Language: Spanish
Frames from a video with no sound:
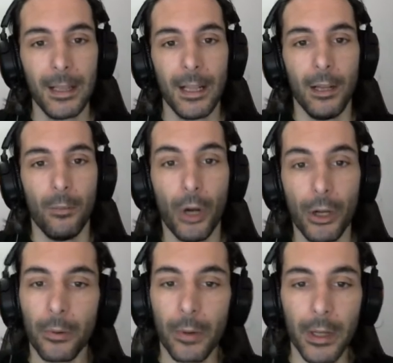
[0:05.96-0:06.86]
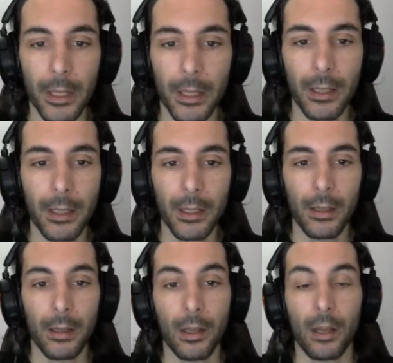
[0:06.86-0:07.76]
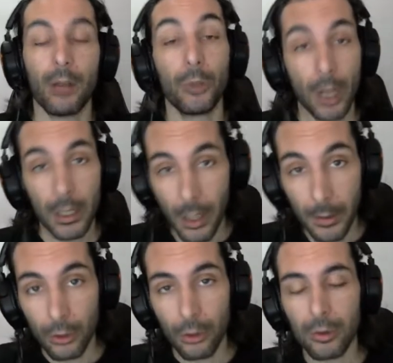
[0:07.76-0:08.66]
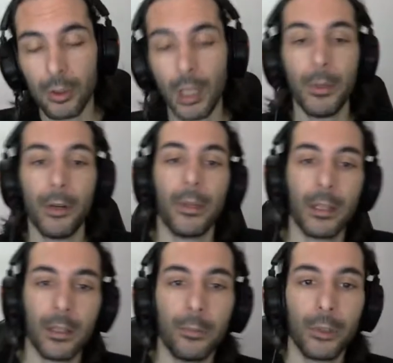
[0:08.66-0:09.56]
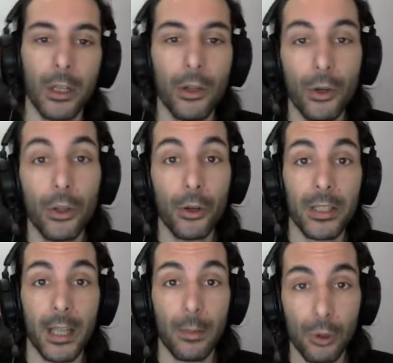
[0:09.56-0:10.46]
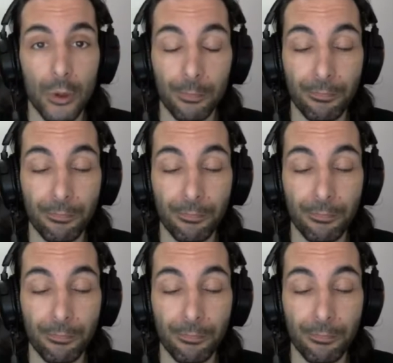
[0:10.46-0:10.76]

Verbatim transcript: Bueno, eh, como ya saben todos ustedes, mi nombre es Sergio Musenko y hoy estamos